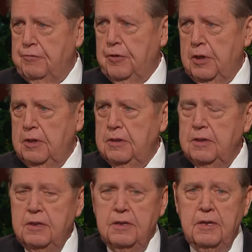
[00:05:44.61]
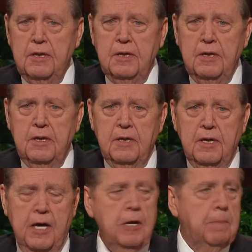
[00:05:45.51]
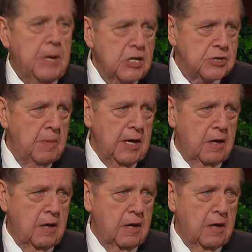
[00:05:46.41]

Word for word: Ich bin dankbar, dass Gott barmherzig